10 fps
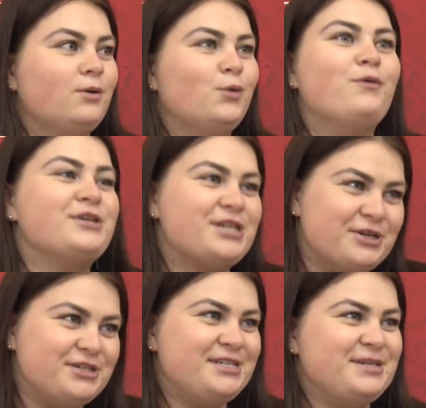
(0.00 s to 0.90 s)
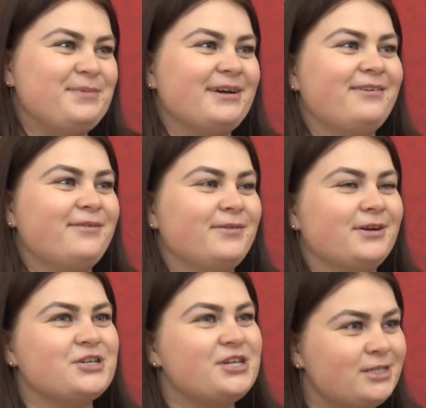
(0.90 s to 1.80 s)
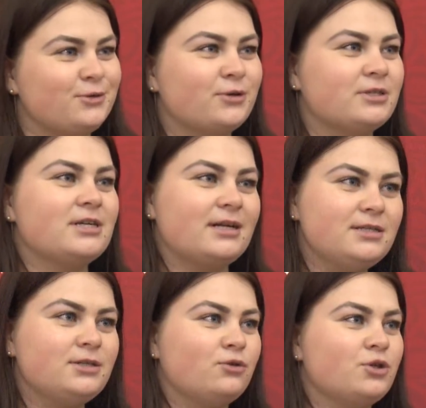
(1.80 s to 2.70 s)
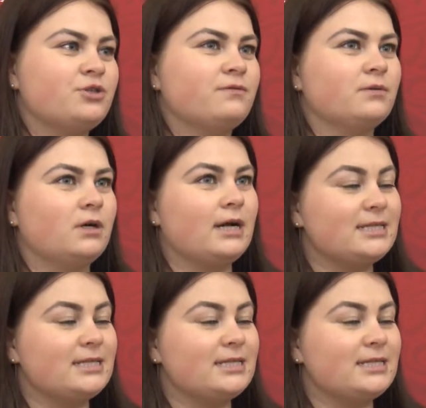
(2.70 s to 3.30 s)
э, уважающий себя э, житель города Саранска должен